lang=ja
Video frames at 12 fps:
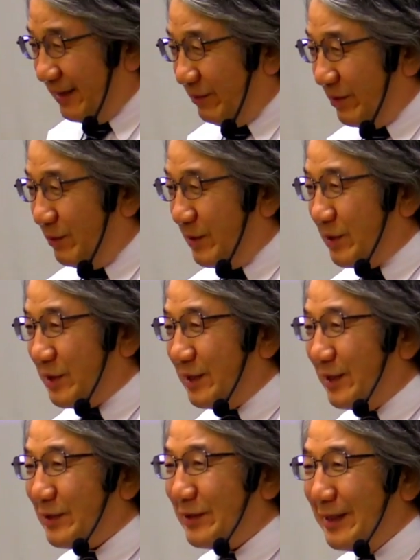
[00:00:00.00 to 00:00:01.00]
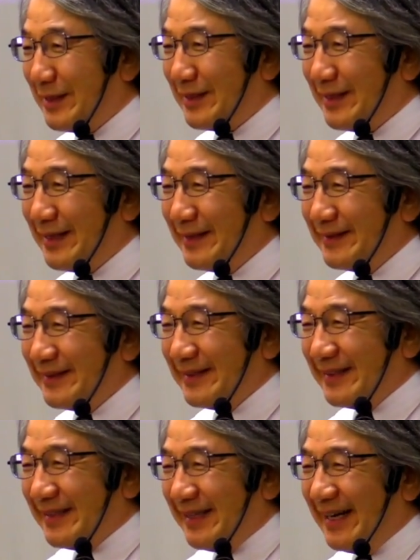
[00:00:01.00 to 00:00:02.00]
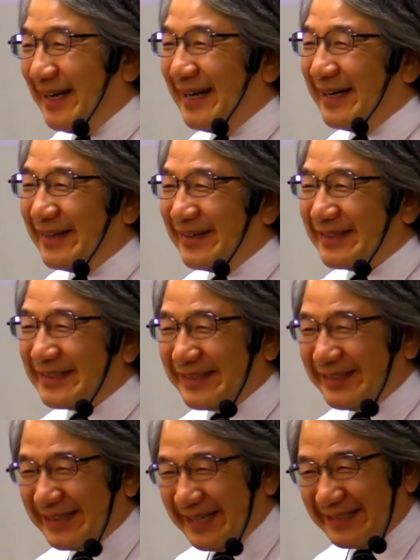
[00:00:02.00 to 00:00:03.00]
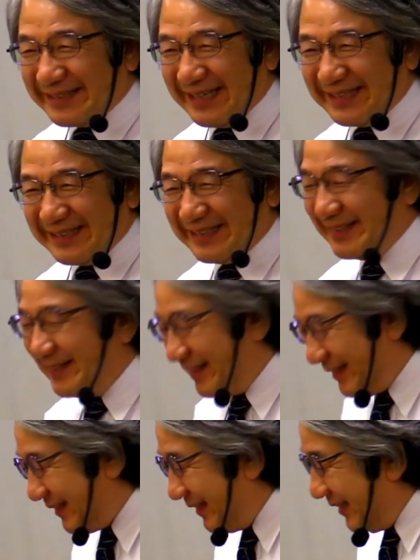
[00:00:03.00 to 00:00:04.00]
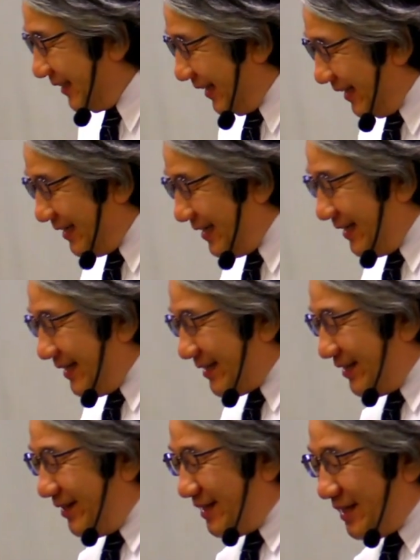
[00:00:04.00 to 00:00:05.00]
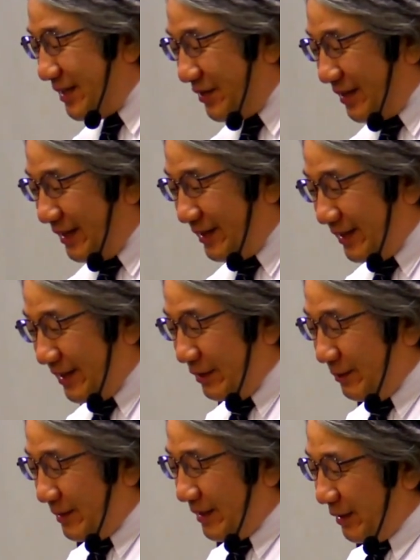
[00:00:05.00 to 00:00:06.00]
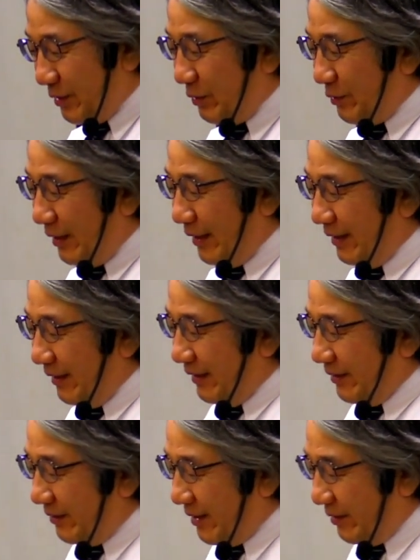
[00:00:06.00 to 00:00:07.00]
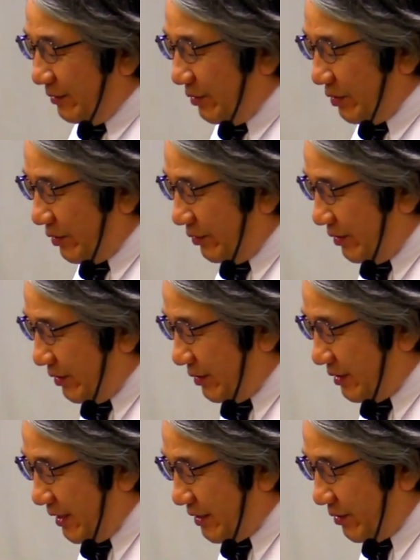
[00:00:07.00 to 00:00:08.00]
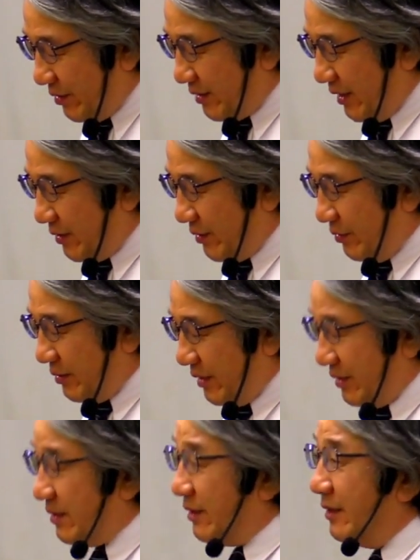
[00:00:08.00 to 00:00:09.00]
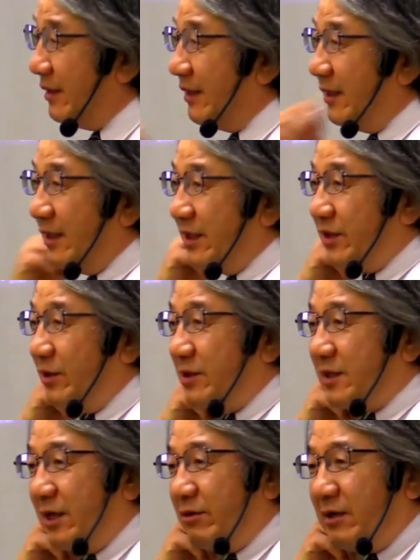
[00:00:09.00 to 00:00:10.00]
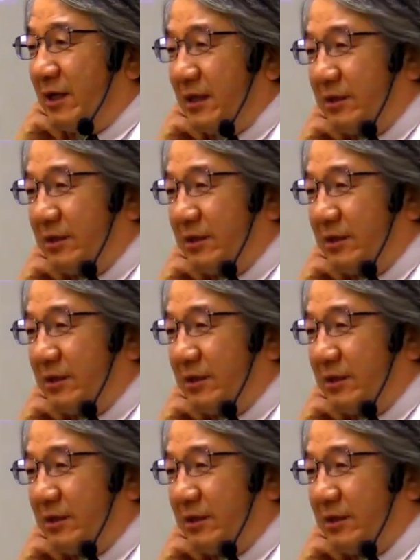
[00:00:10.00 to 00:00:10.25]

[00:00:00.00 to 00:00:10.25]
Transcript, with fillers: みずみずしいですねってねよろしくお願いしたいというふうに思いますはいそれでは聖書に入っていきたいと思いますが今日はルカの勲章23章の34節十字架の7つ